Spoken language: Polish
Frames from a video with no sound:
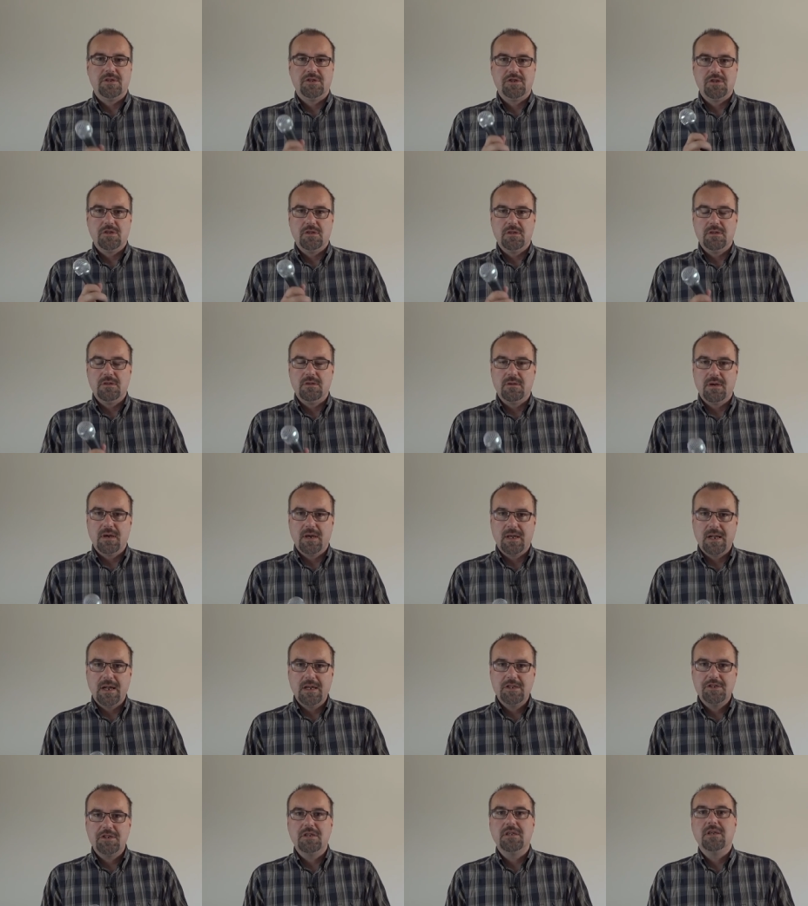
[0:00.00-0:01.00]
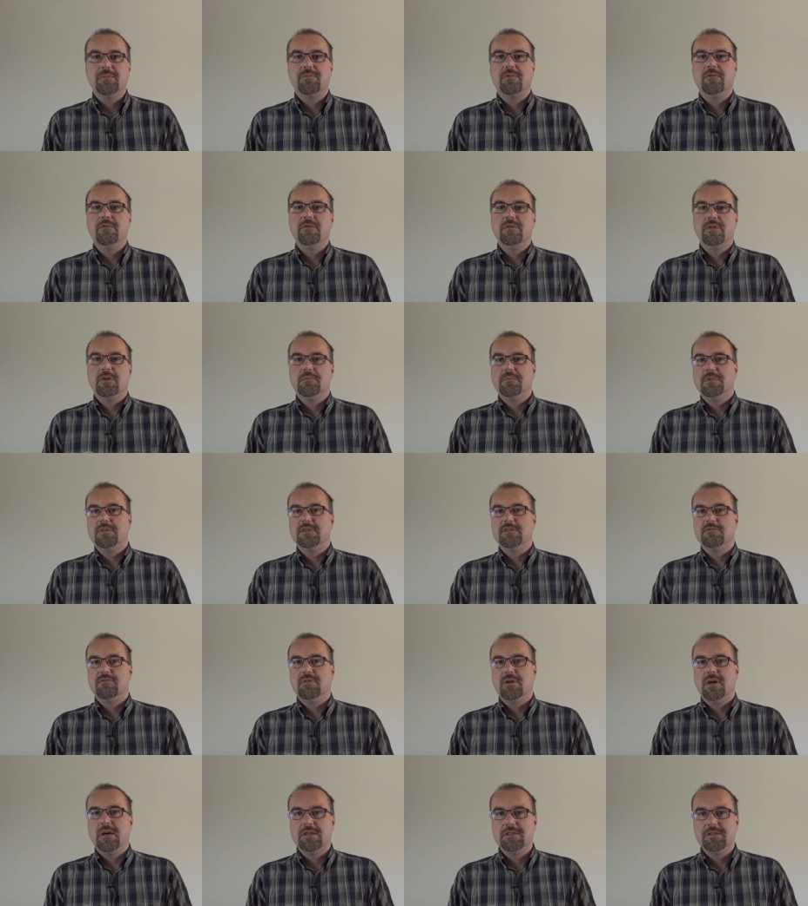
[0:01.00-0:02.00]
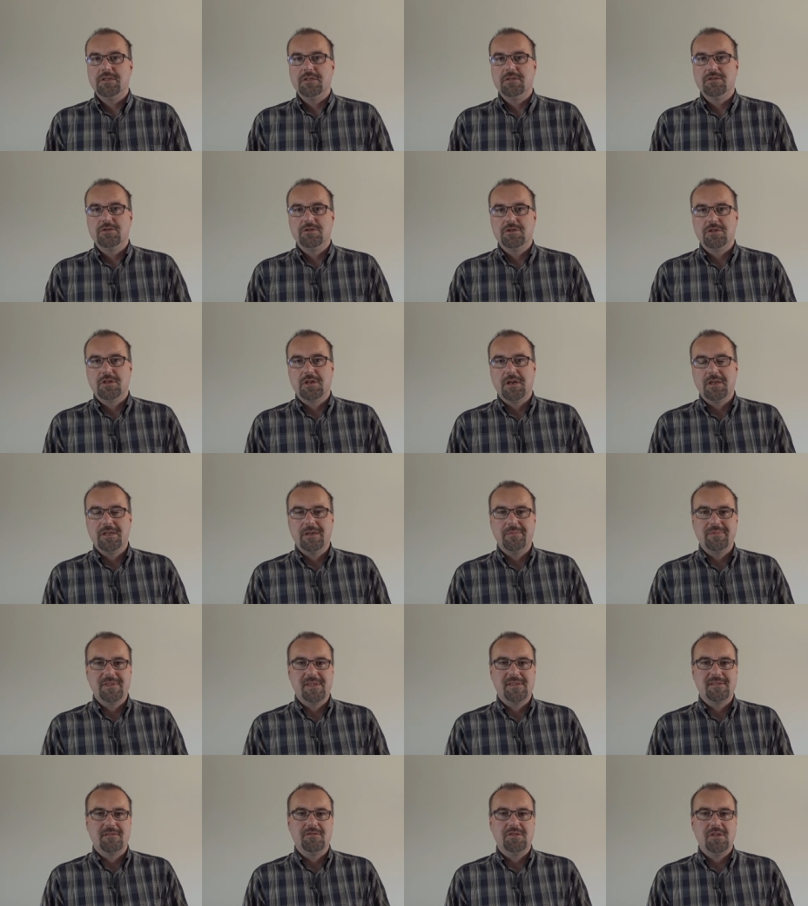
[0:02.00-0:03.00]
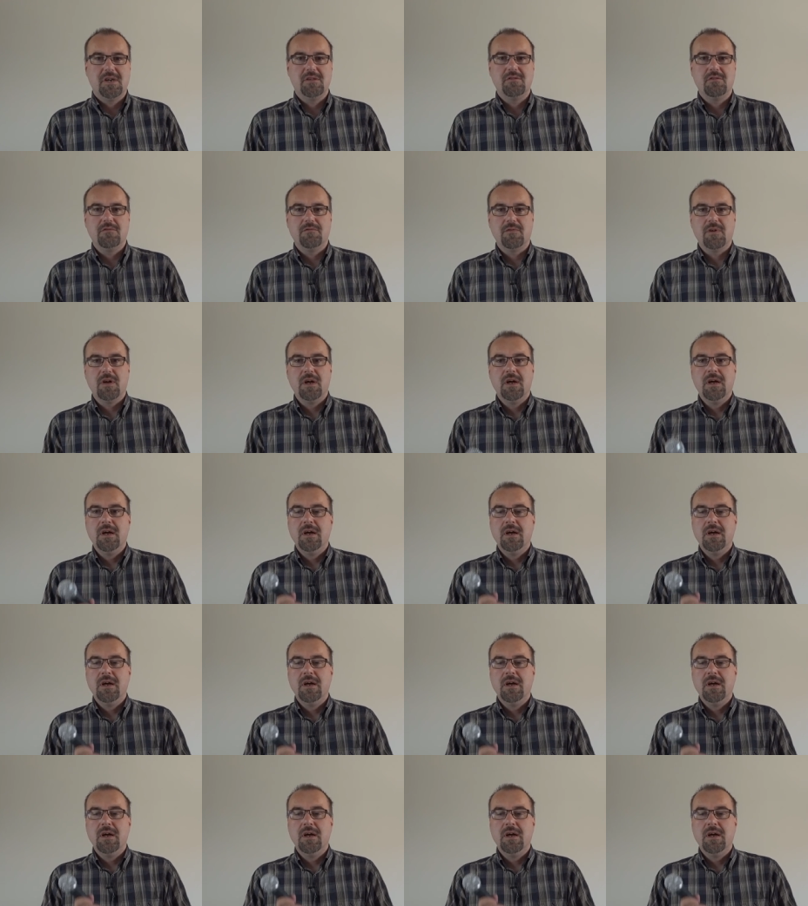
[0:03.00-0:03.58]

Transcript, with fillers: czyli raczej nie powinno być słychać szczekania psa sąsiadów,